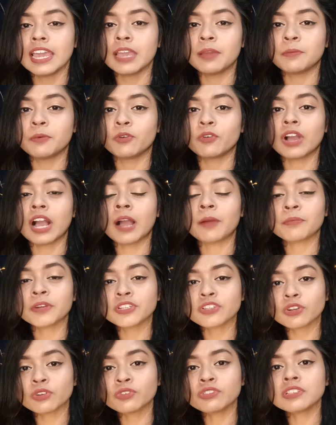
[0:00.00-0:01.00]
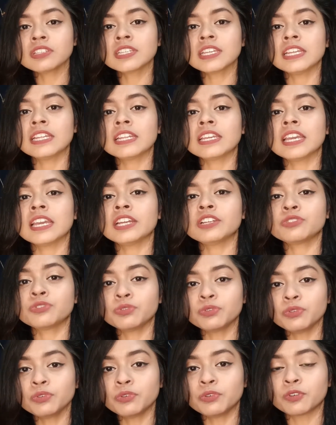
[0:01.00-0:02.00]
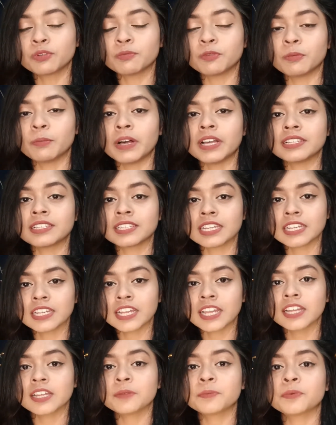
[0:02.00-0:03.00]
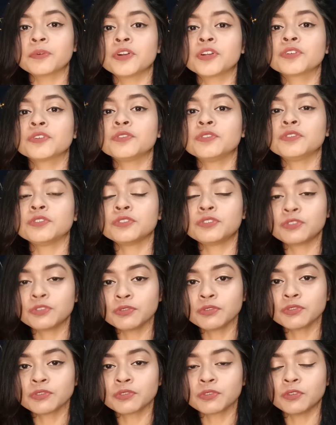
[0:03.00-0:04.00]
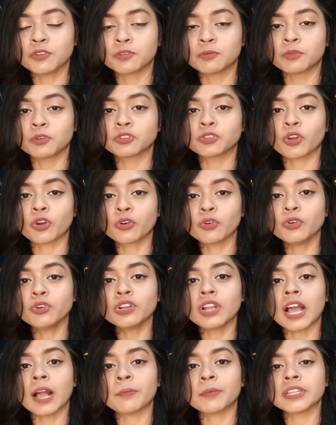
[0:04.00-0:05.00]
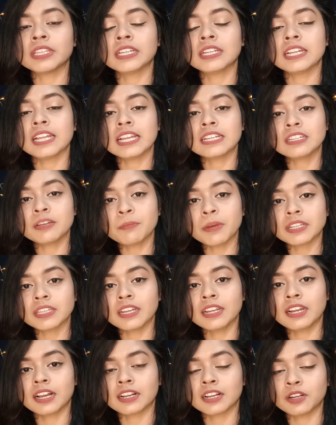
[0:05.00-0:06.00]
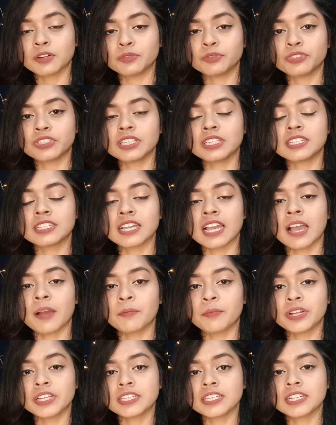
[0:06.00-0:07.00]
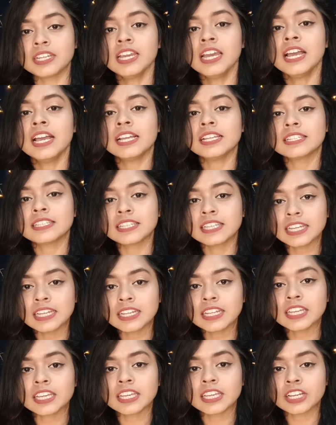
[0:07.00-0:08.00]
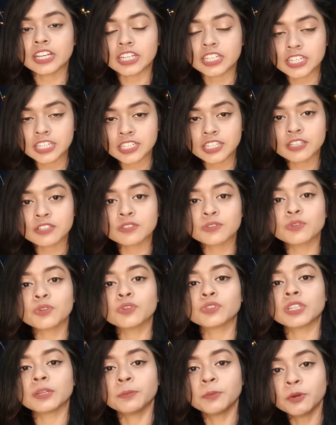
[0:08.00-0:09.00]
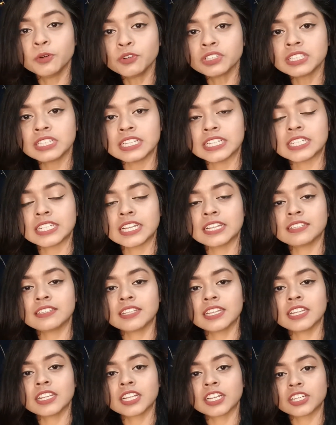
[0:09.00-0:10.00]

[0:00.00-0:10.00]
এবং আমরা যখন স্কিন কেয়ার শুরু করব বা স্কিন কেয়ার প্রোডাক্টগুলো চুজ করব তখন আমাদের এটা মাথায় রাখা উচিত যে আমরা যে স্কিন কন্ডিশনসগুলোতে ভুগছি সেই স্কিন